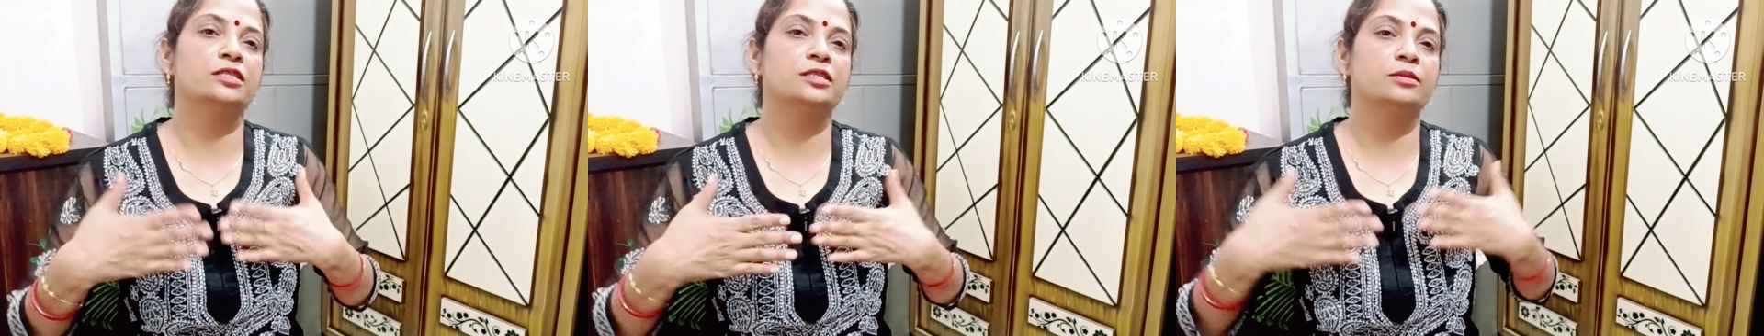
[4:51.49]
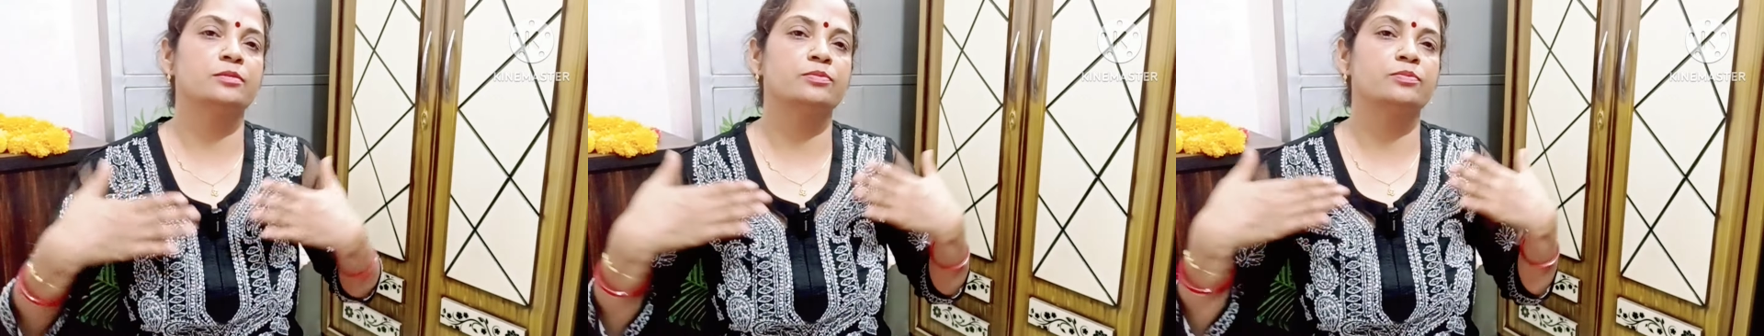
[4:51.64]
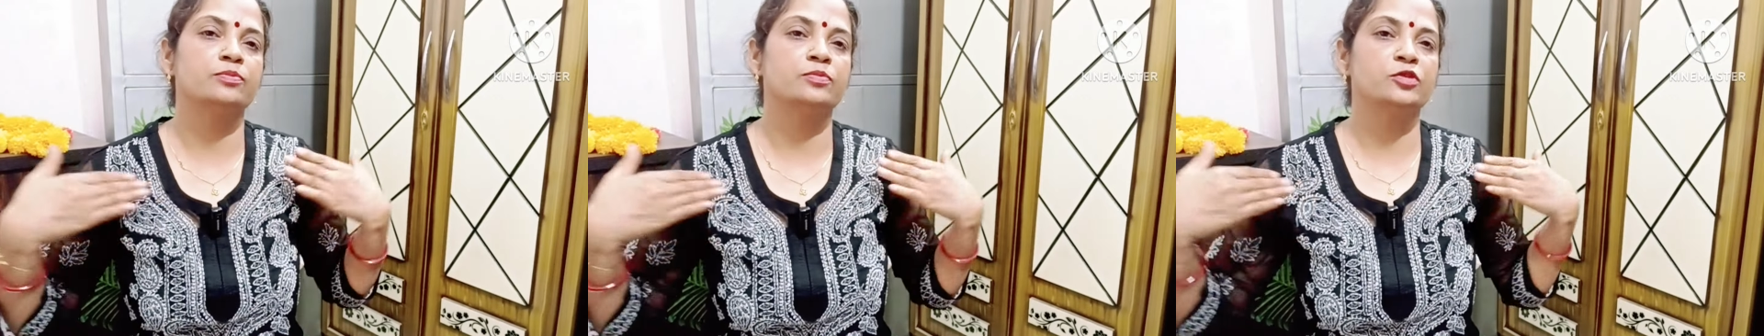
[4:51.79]

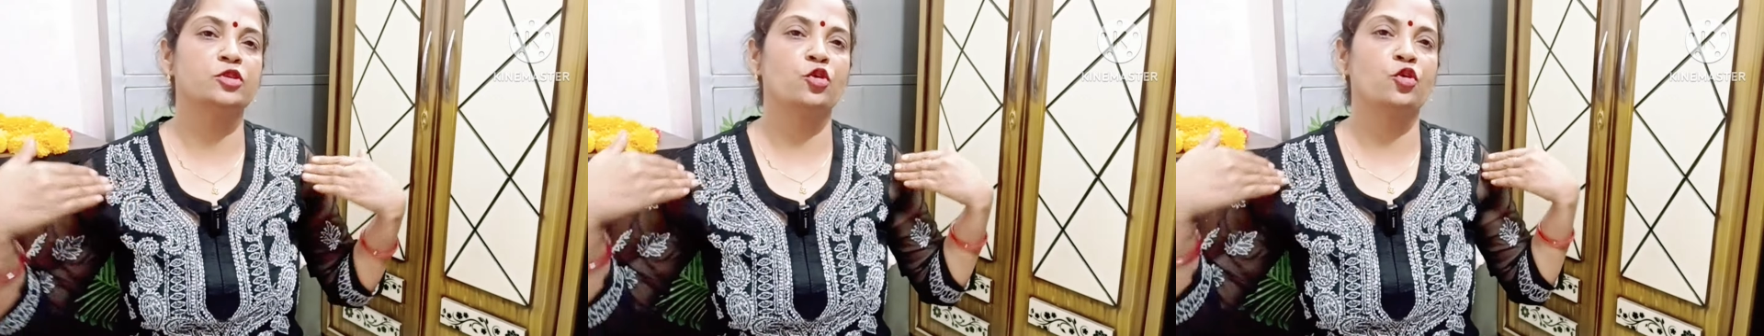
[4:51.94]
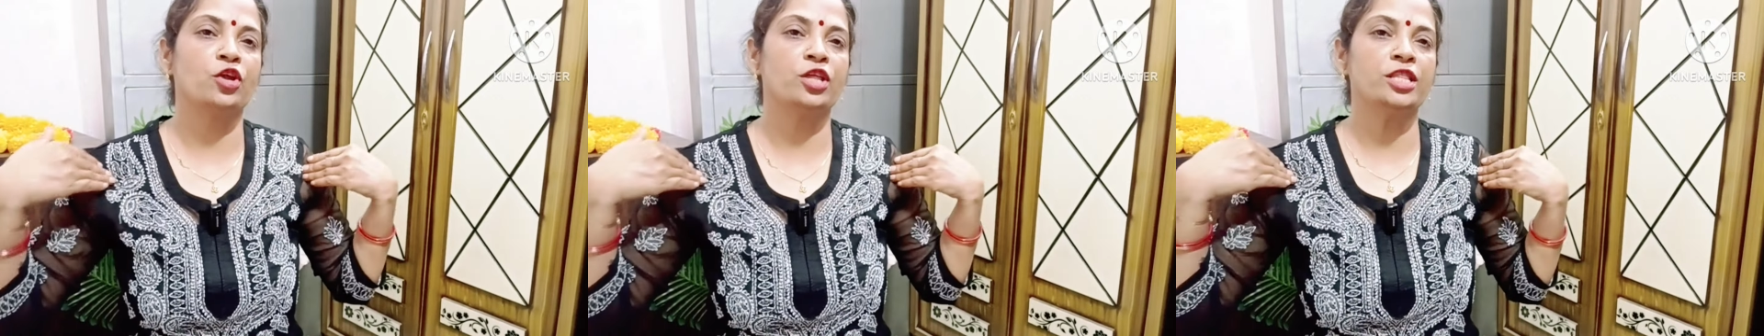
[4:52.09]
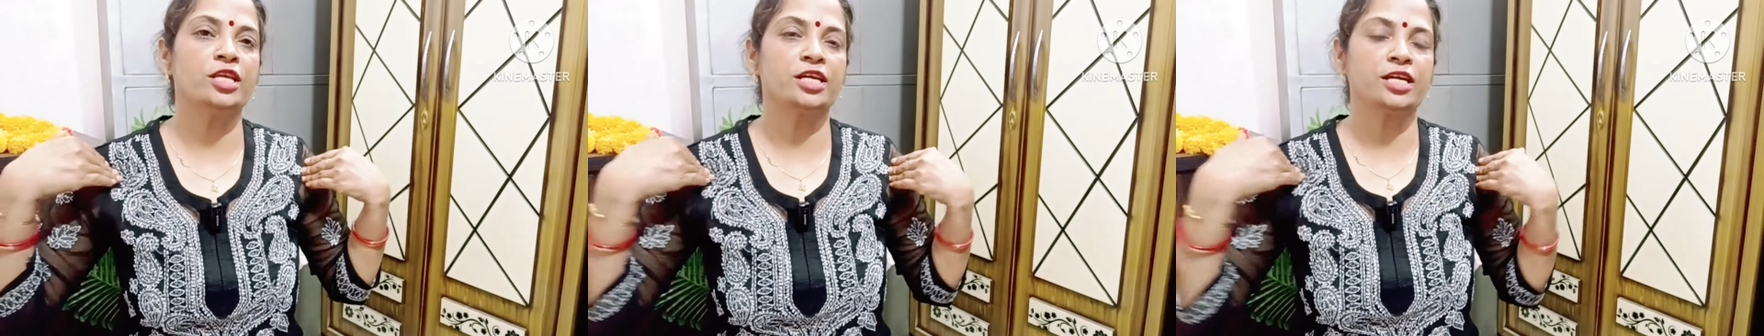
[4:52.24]
जब
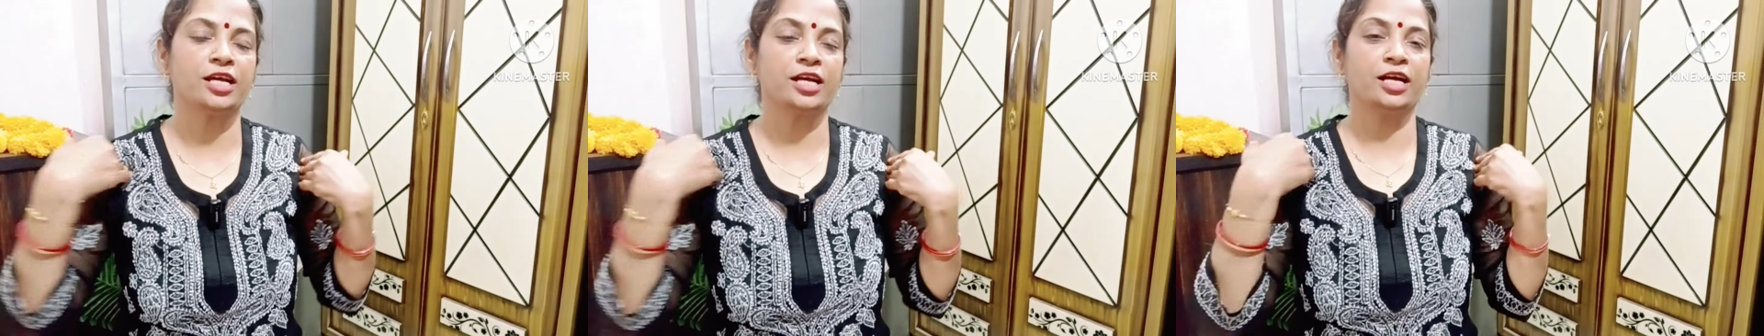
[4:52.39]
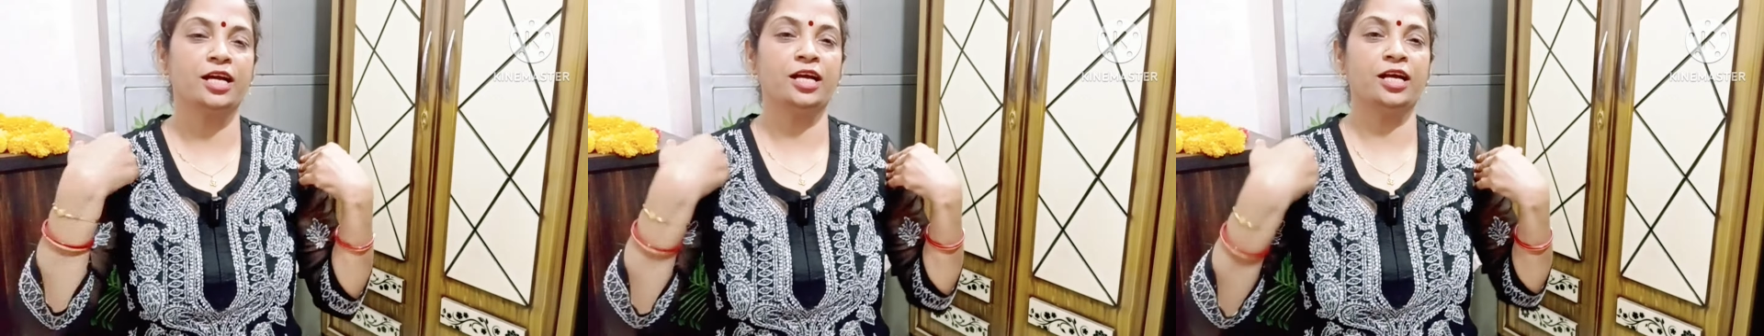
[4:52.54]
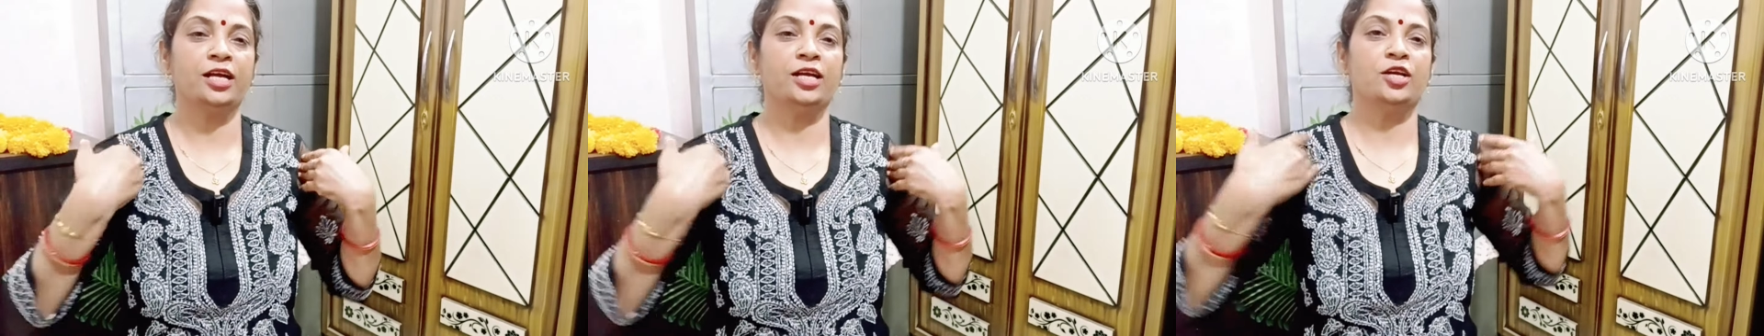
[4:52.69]
चौड़ा
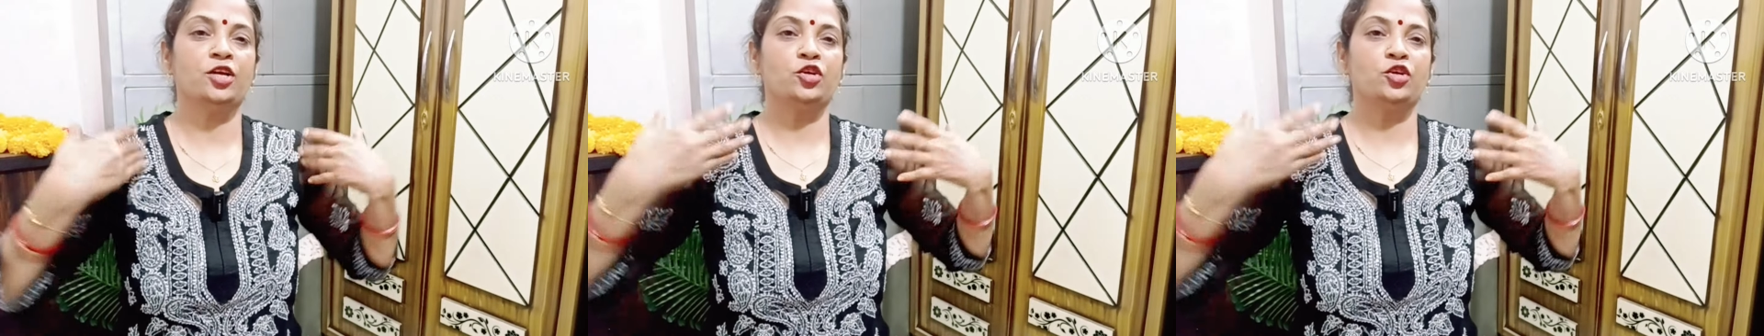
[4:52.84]
दिखेगा